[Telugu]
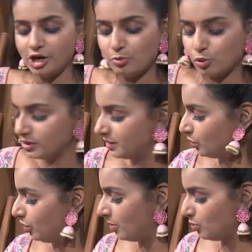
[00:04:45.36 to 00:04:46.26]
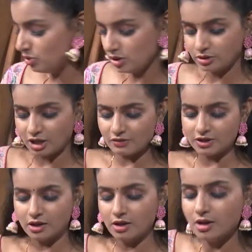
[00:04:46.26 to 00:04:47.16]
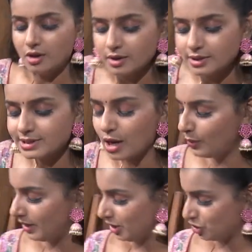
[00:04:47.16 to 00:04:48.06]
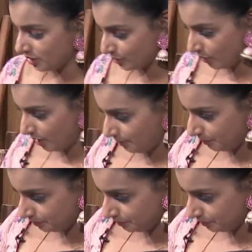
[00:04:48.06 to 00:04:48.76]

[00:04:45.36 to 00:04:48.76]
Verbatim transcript: నీళ్లు పోసేసుకున్నాము తర్వాత స్టవ్ వెలిగించేసుకుందాం